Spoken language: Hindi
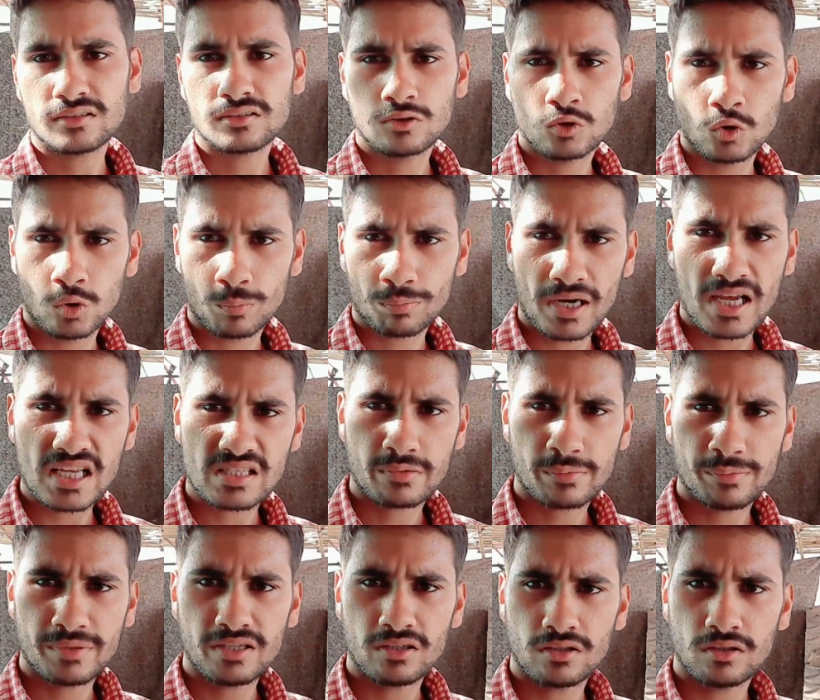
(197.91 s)
लो प्राइस में
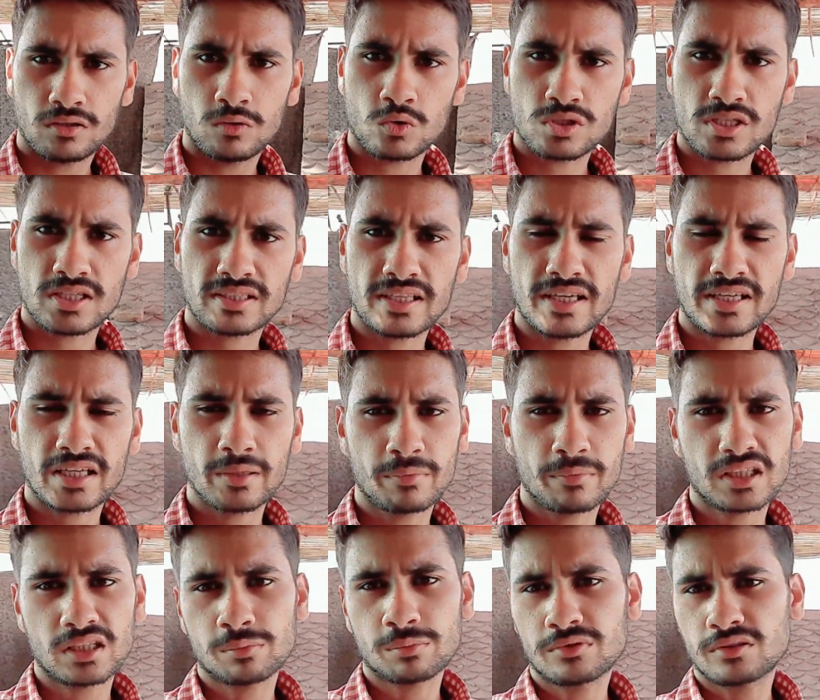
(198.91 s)
भी हो जाता है कि
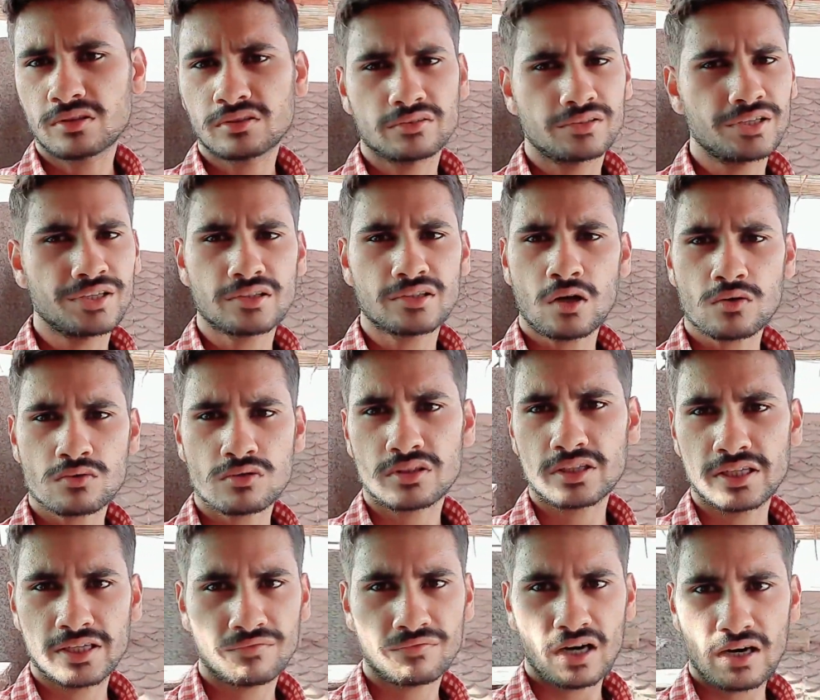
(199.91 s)
मतलब थ्री थाउजेंड
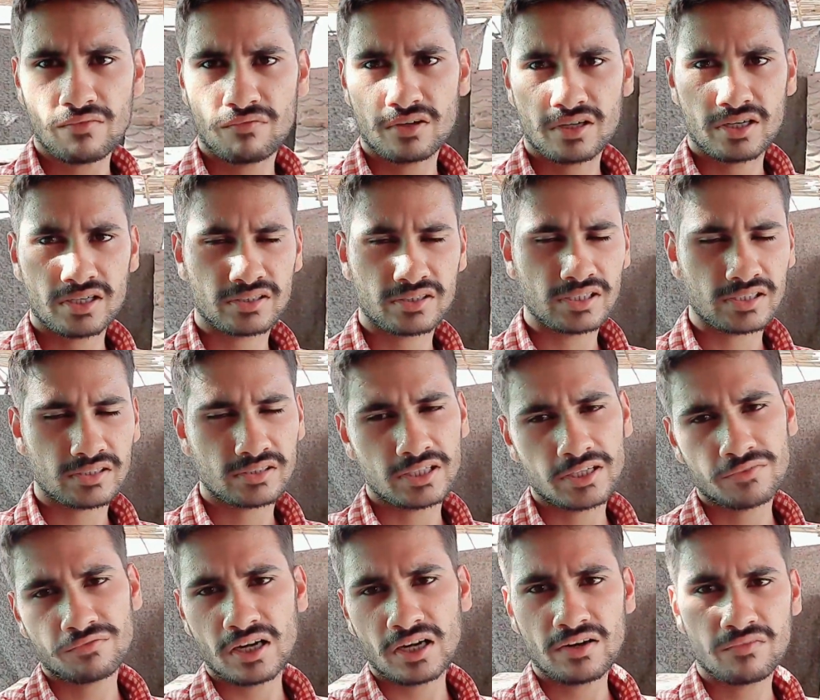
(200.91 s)
थर्टी फाइव हंड्रेड तक
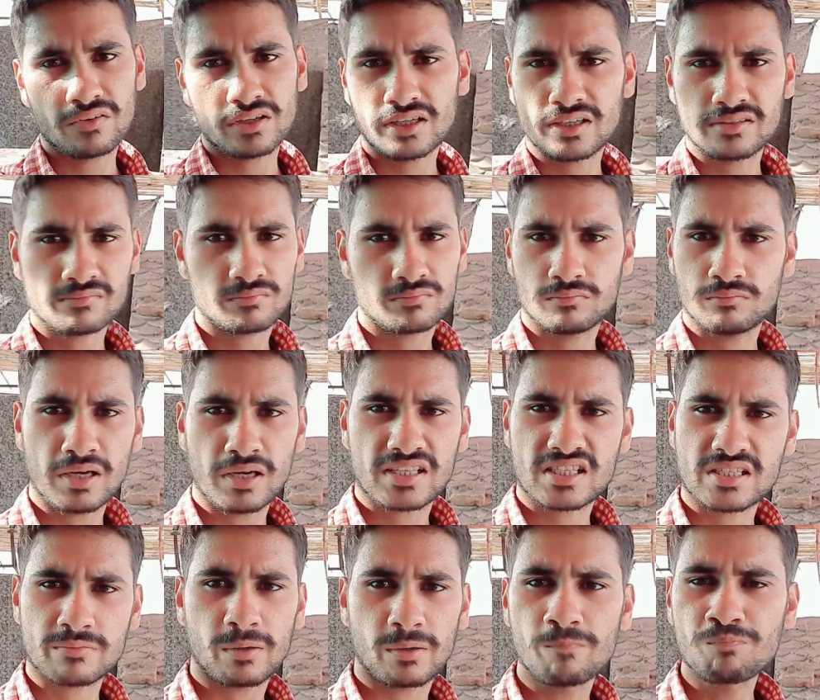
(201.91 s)
थर्टी फाइव हंड्रेड
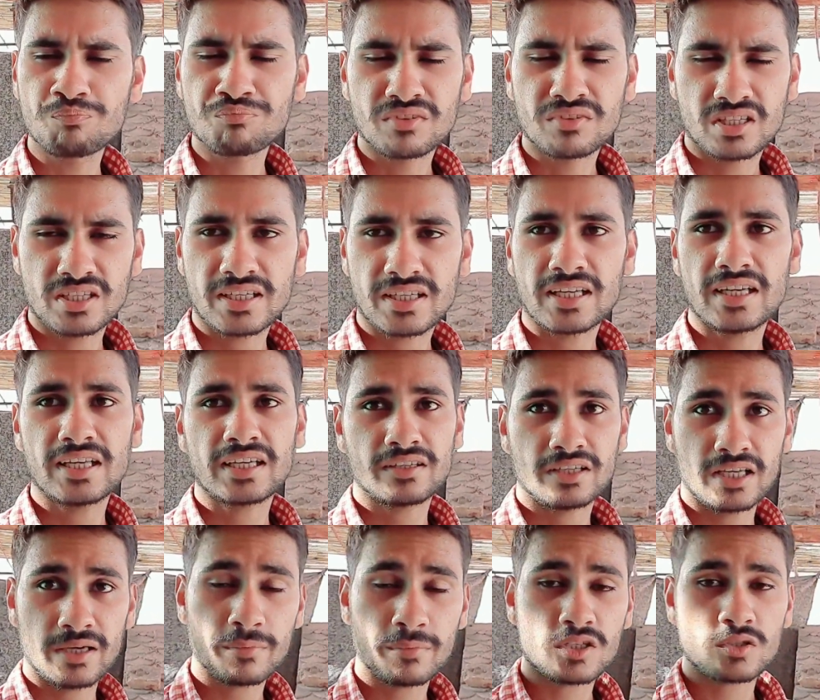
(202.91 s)
मैक्सिमम ठीक है लेकिन
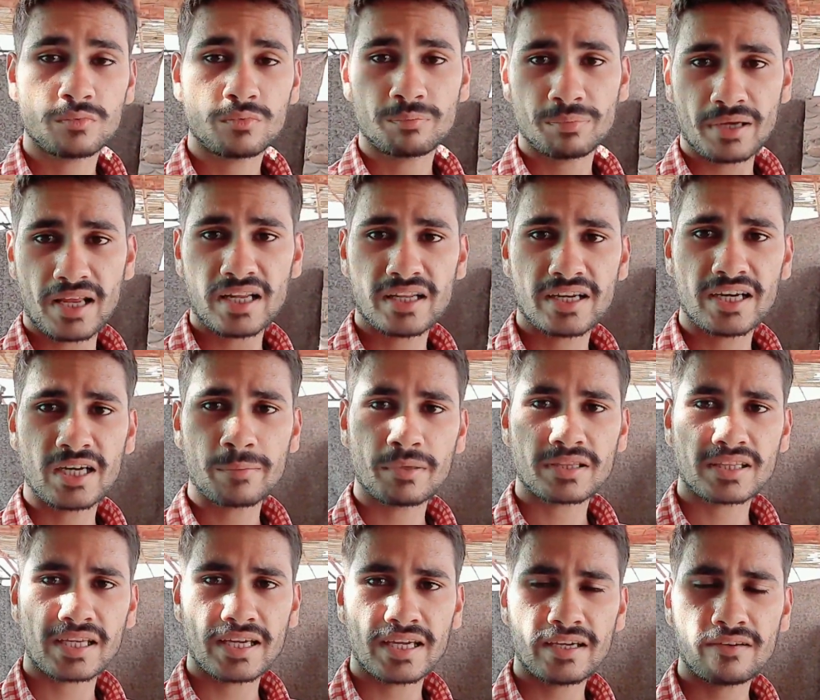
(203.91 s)
ये मैं जो भी पहले रेट
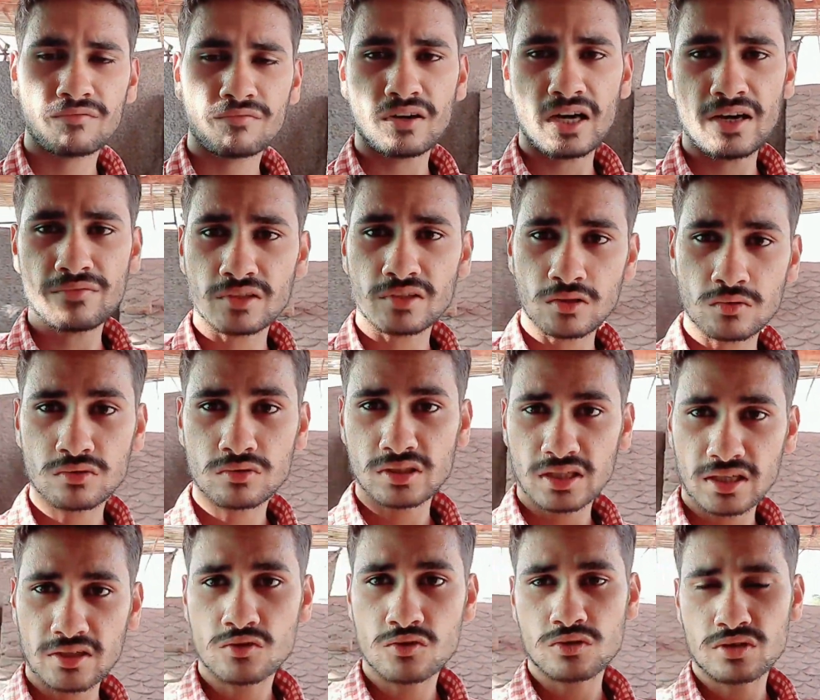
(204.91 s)
बताया है फाइव थाउजेंड
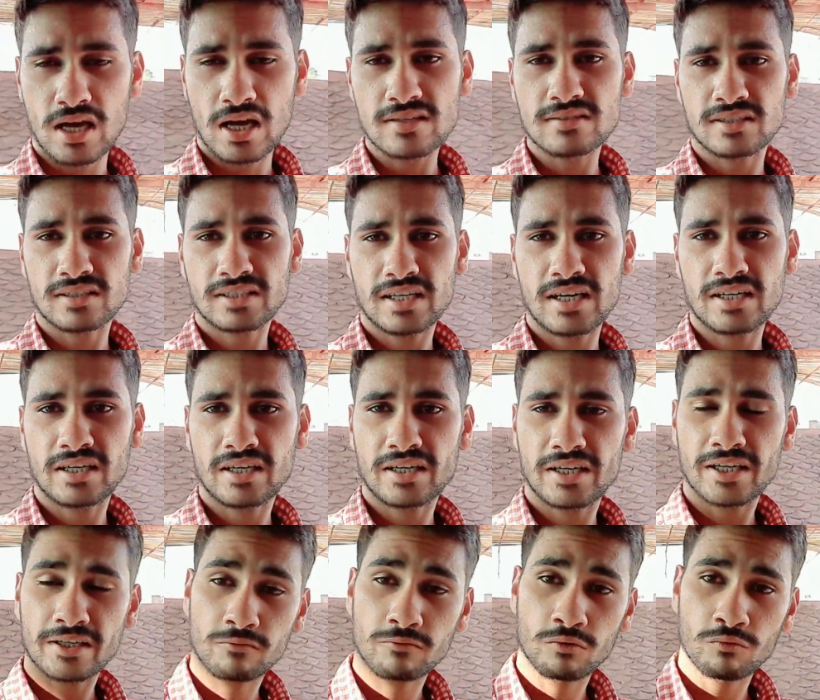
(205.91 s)
तक जो जा सकता है इनका
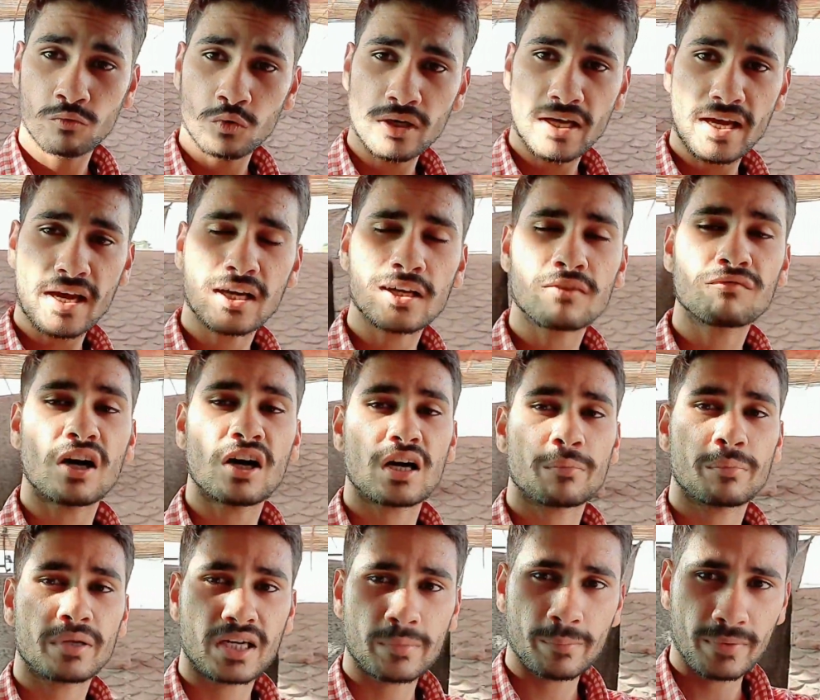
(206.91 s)
रेट वो वो है अगर
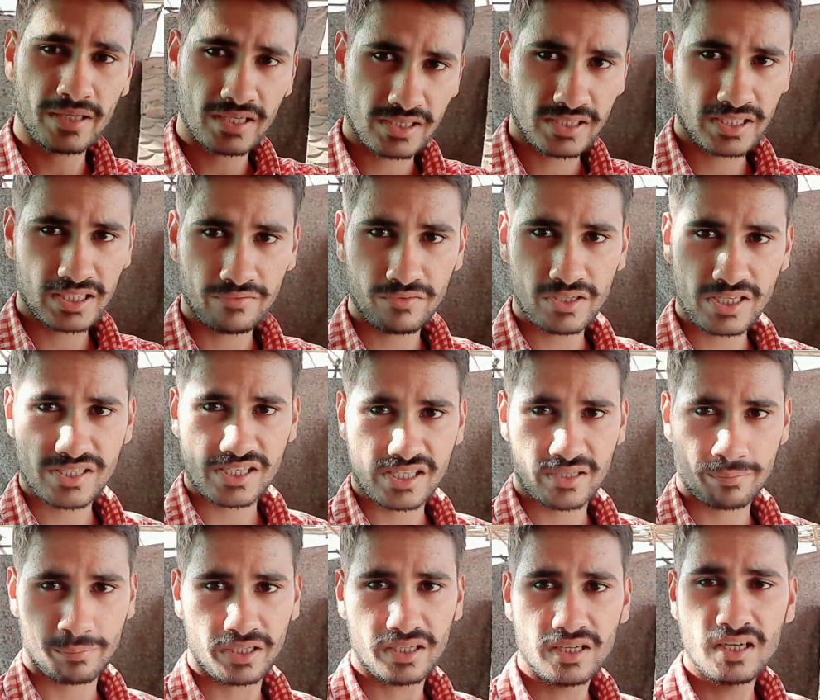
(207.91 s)
फार्मर ने मेहनत की हुई है चिक
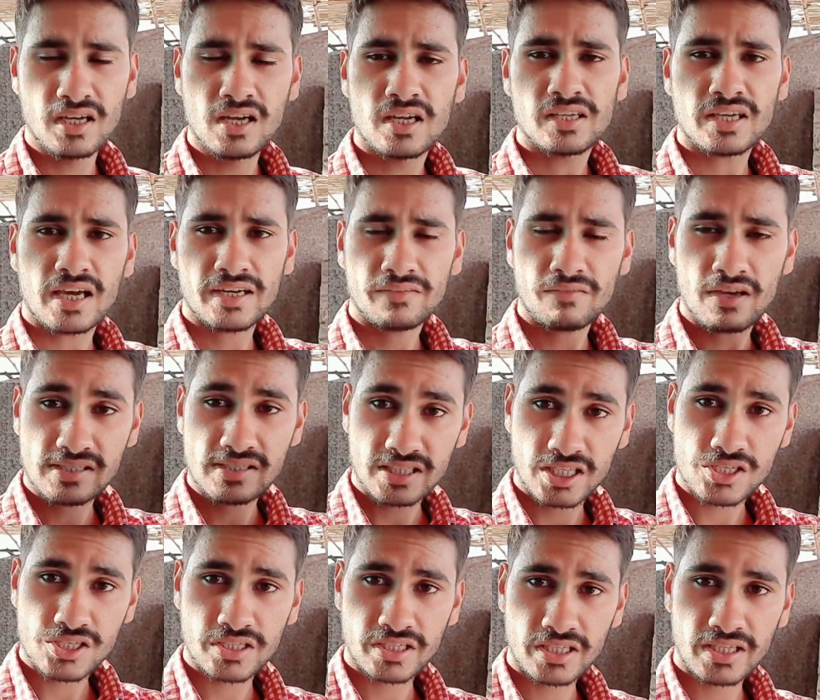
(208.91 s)
पे यानी
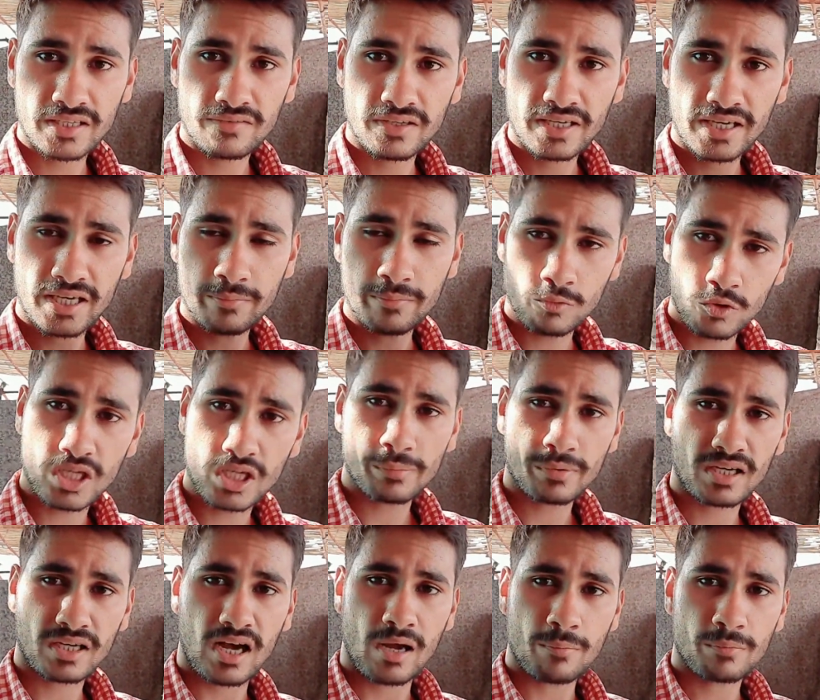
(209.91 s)
वैक्सीनेशन की हुई है इम्यूनिटी
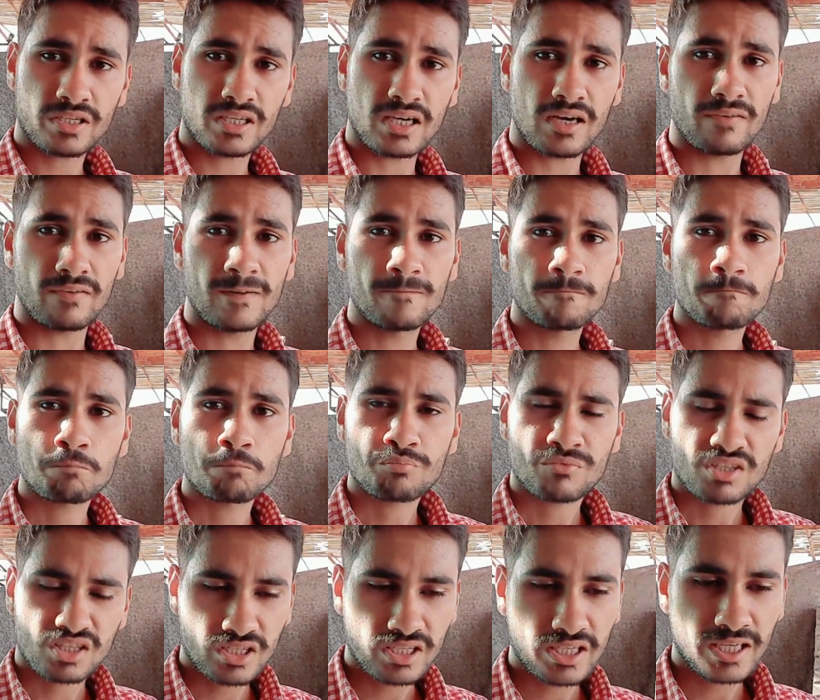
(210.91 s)
पे काम किया हुआ है
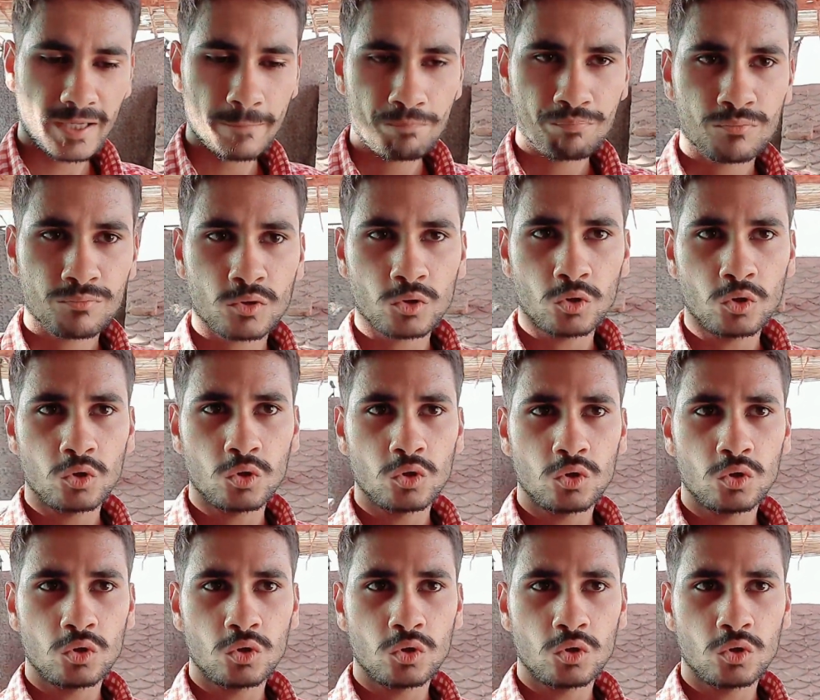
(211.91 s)
ठीक है तो